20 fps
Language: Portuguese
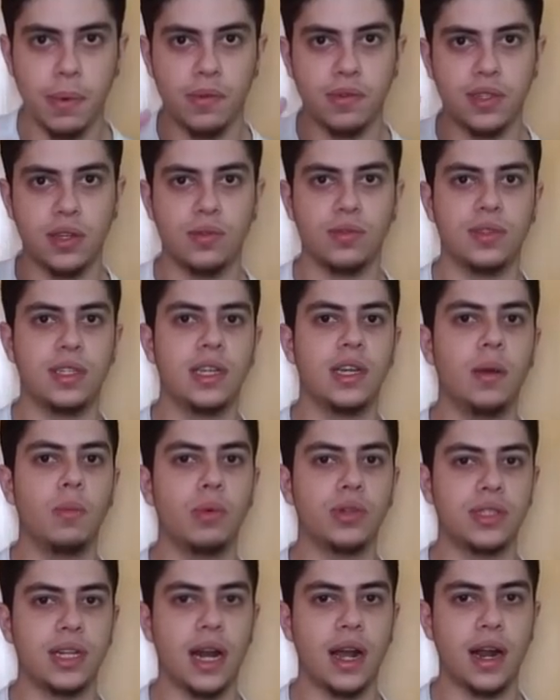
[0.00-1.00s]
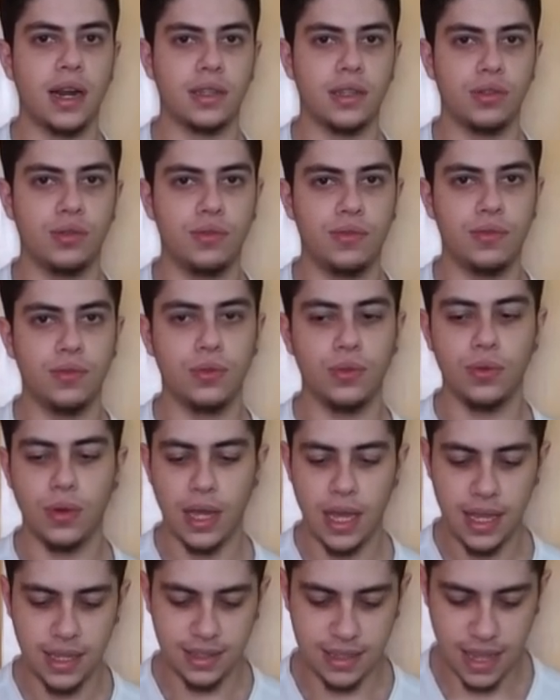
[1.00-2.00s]
para você conseguir mostrar a carta do fundo
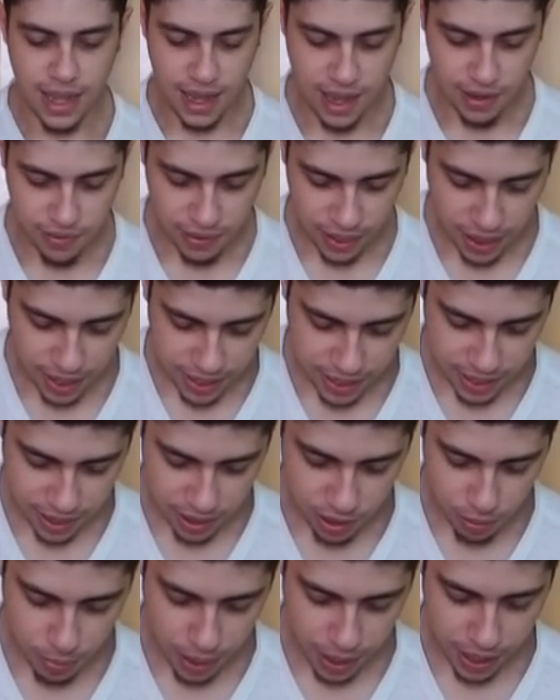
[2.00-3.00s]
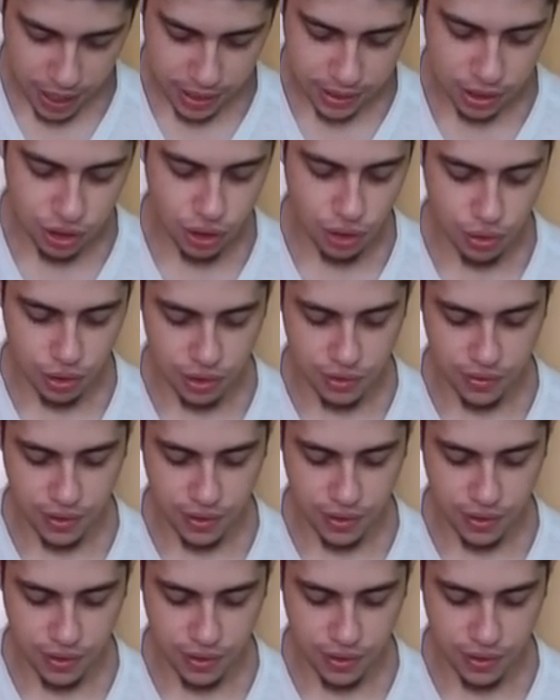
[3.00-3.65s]
sem revelar que ela é uma carta de de cor